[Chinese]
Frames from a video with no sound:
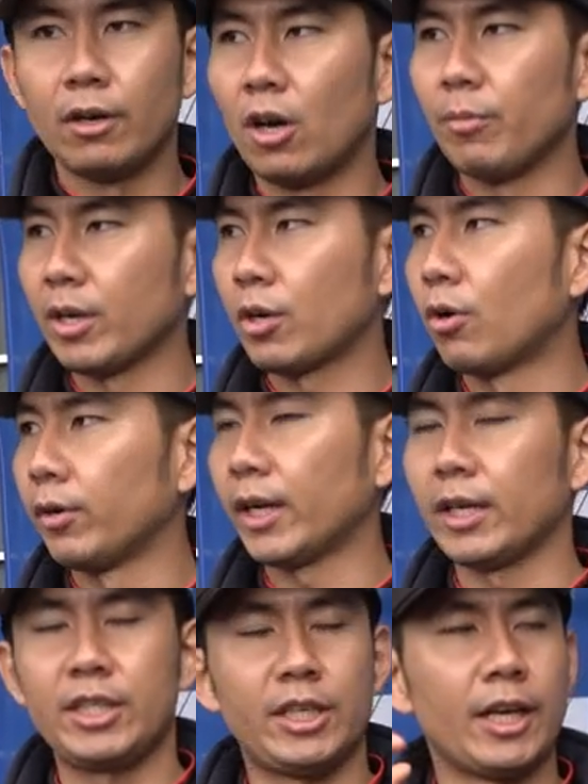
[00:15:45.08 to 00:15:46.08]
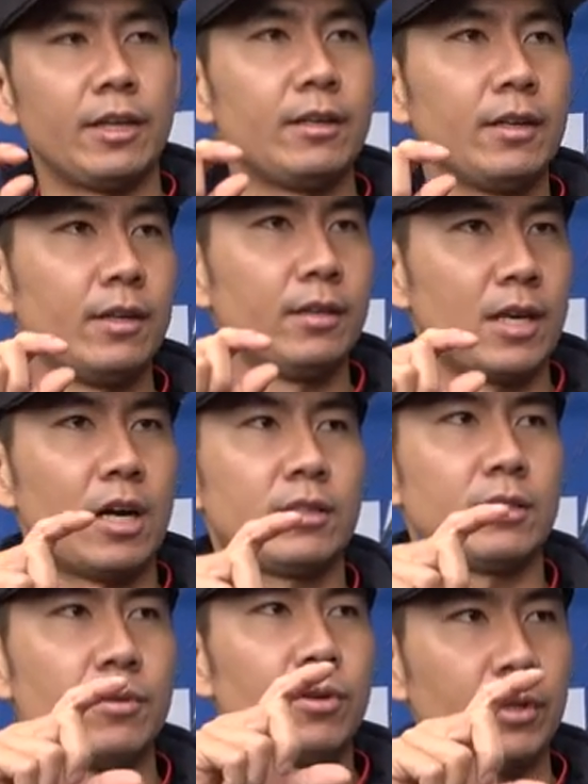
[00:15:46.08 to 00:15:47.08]
后面扣那个铅，然后
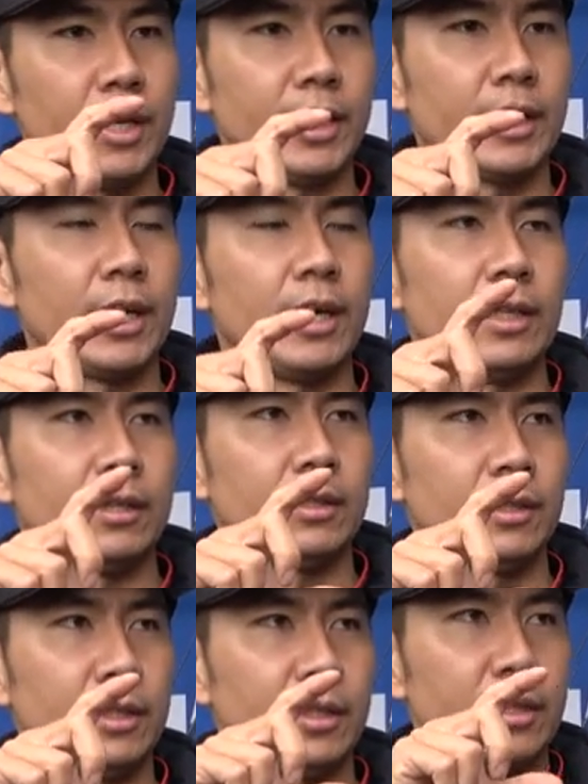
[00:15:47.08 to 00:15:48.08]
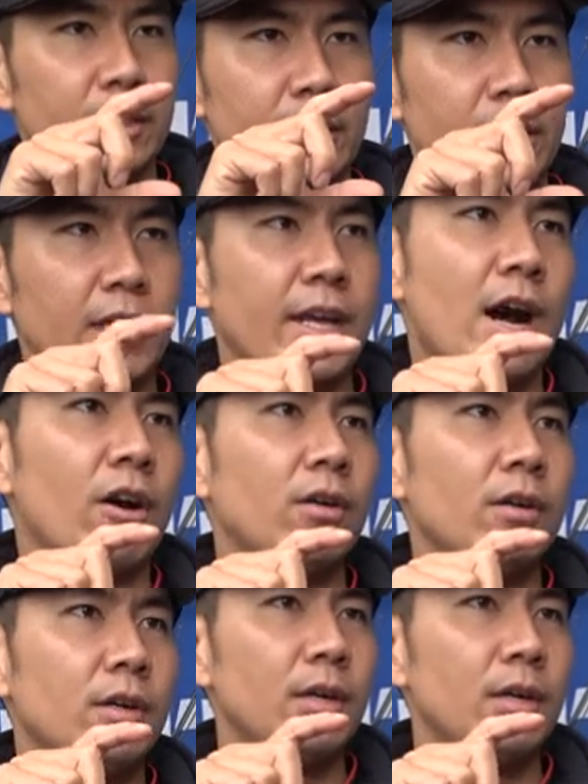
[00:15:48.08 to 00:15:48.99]
用了一个铁条，